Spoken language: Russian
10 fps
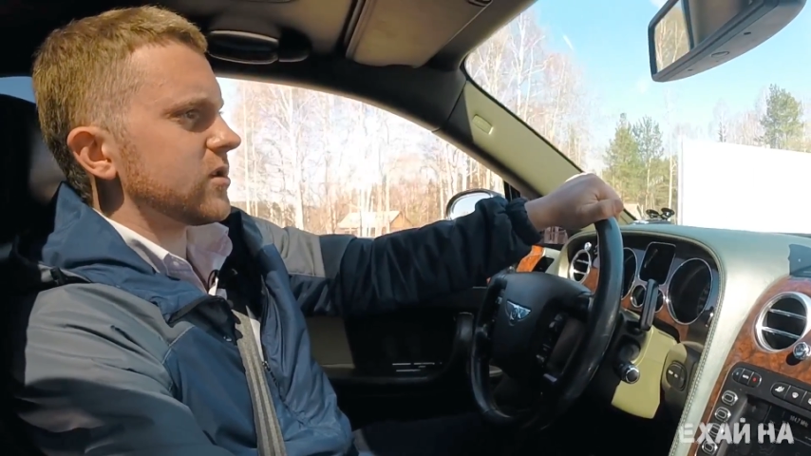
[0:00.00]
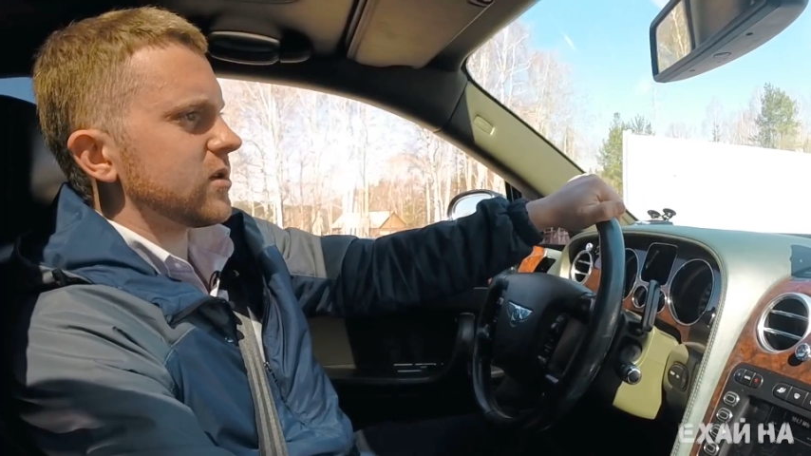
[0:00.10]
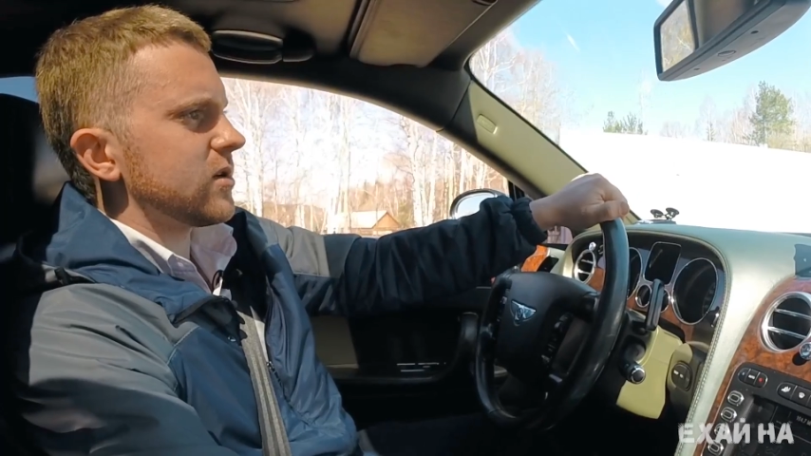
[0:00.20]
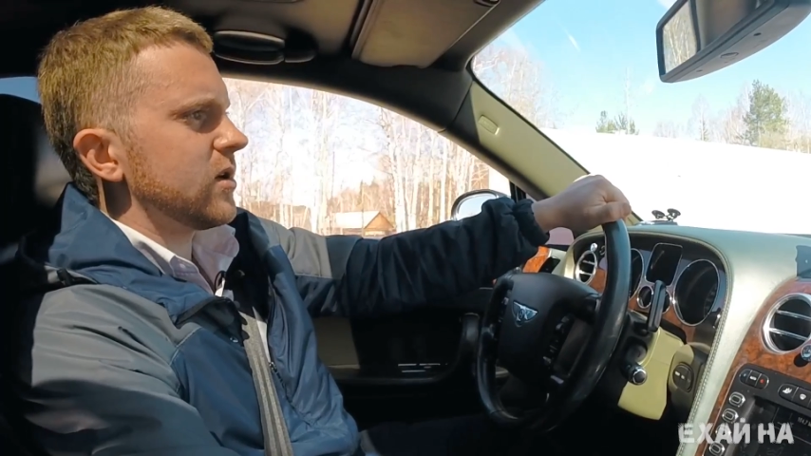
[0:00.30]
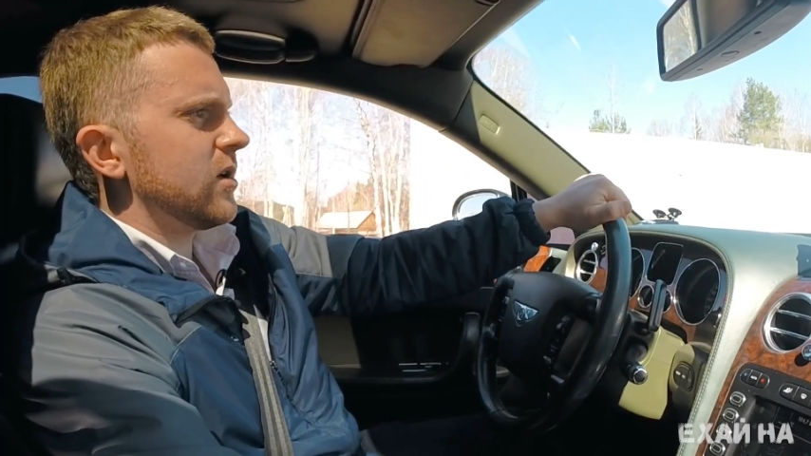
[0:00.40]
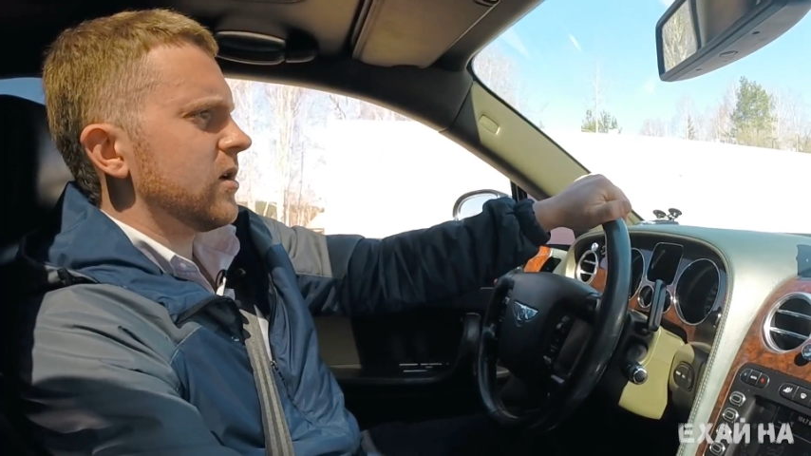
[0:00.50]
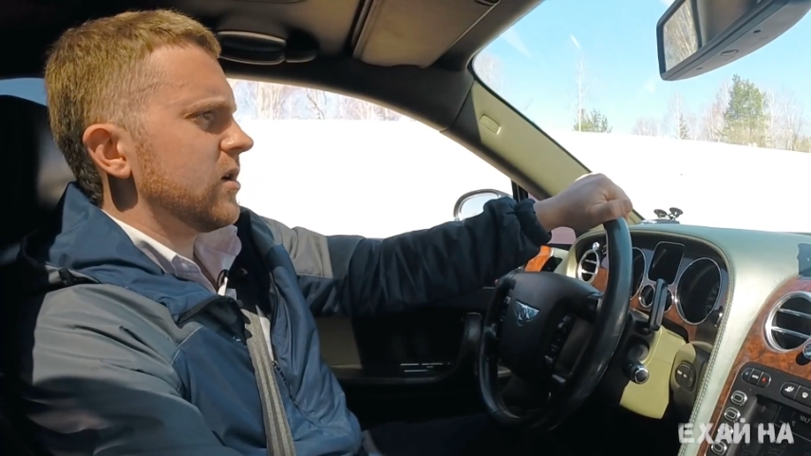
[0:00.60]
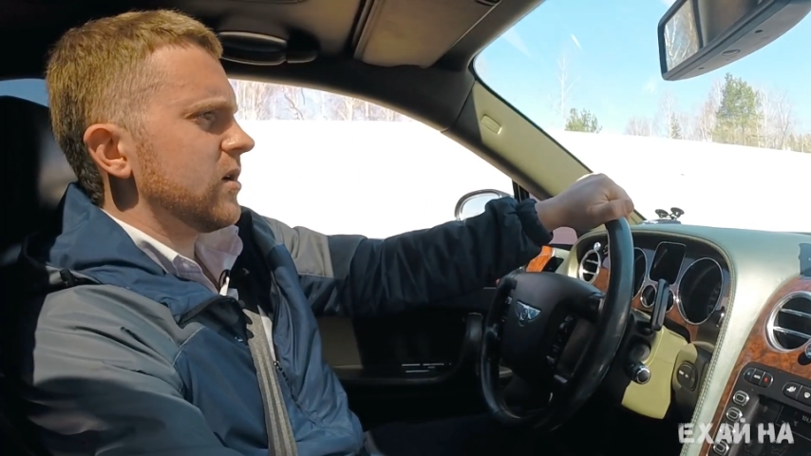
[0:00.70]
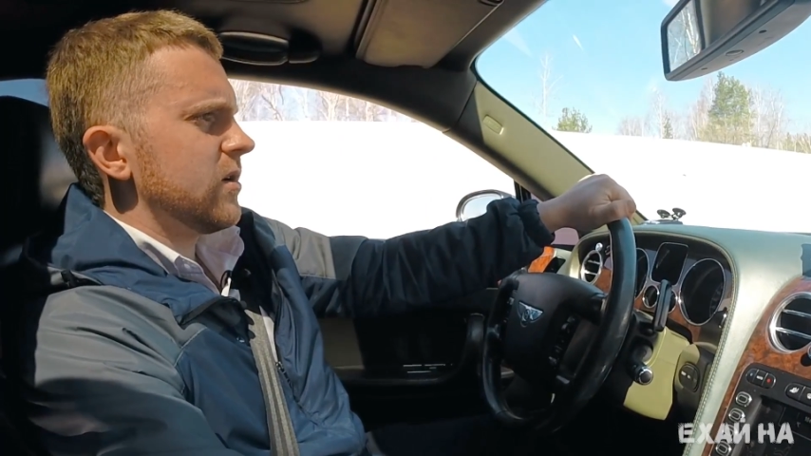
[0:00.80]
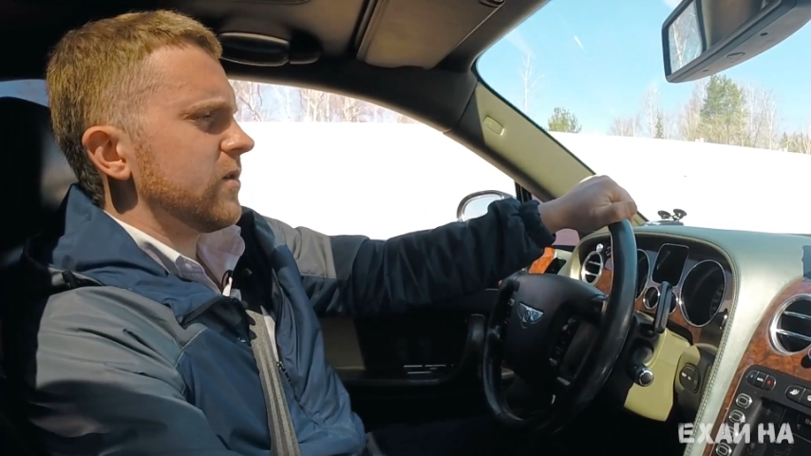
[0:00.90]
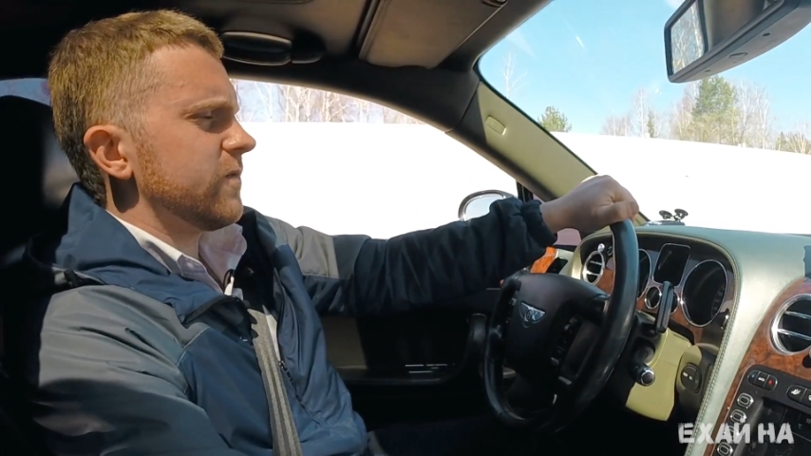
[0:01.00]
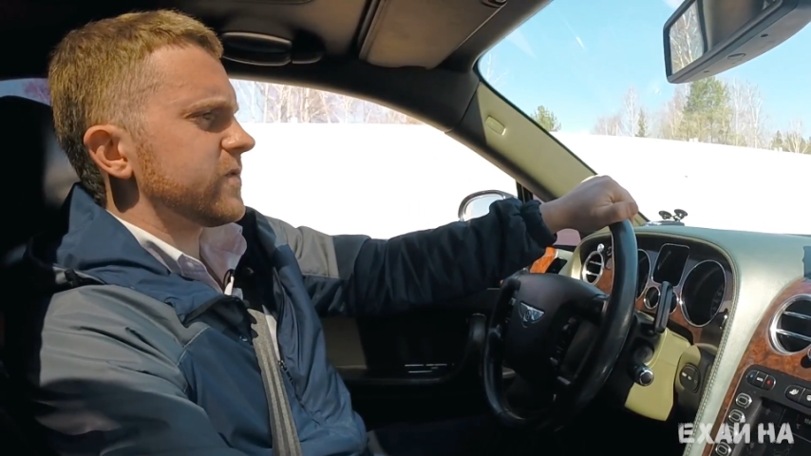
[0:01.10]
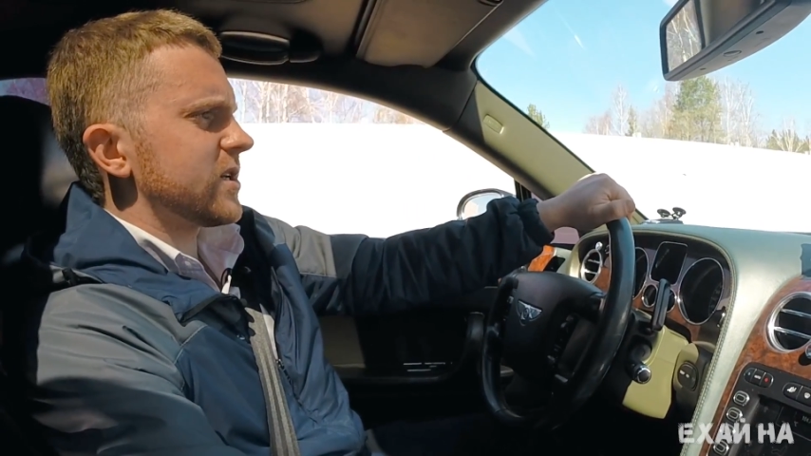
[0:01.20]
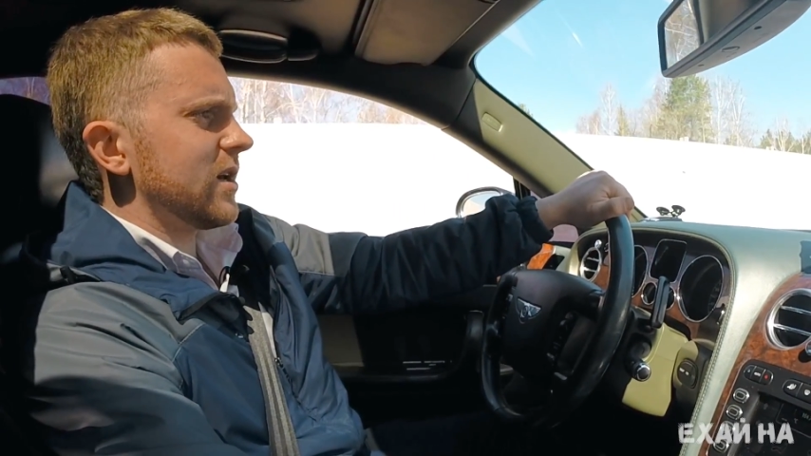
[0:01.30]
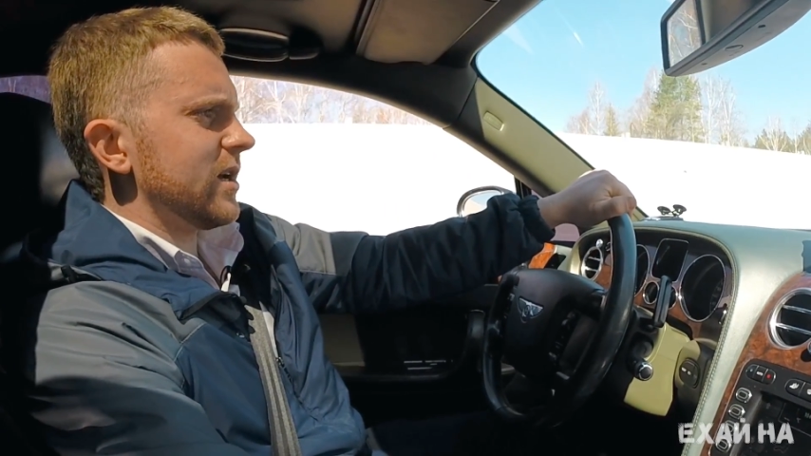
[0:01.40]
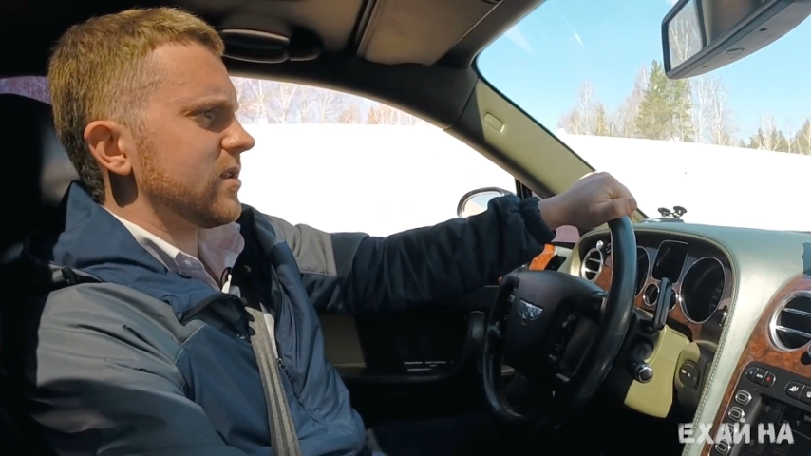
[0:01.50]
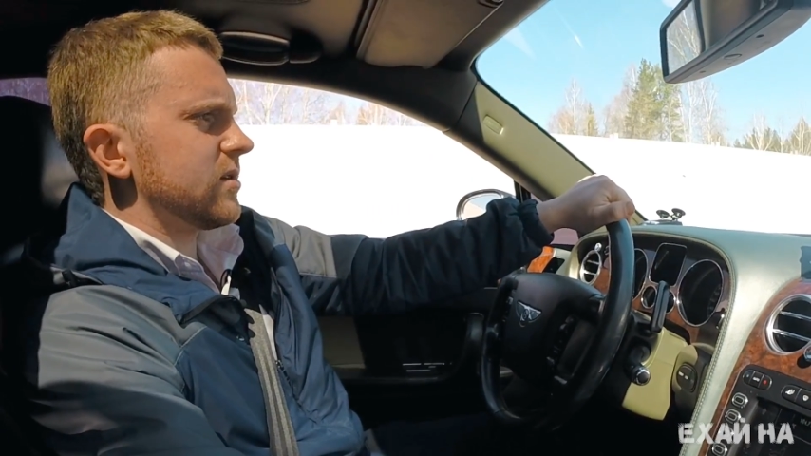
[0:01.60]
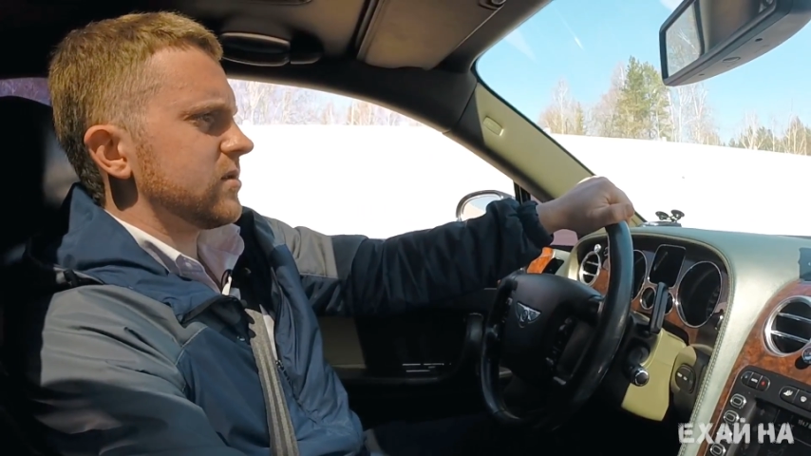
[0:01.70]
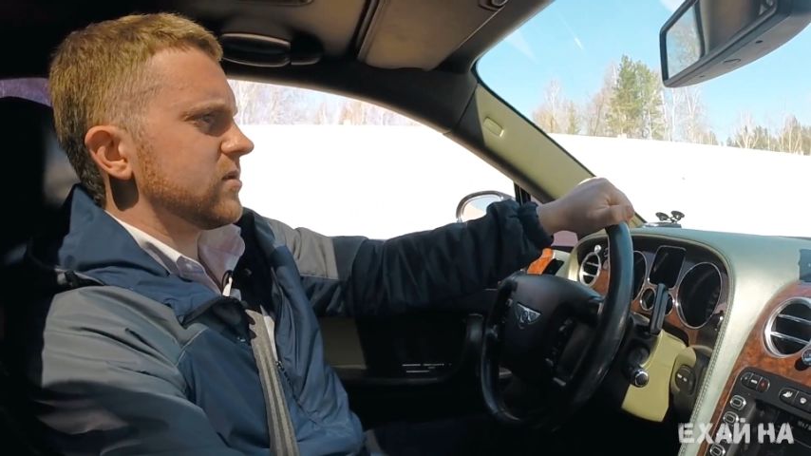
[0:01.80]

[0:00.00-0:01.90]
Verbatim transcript: это взгляд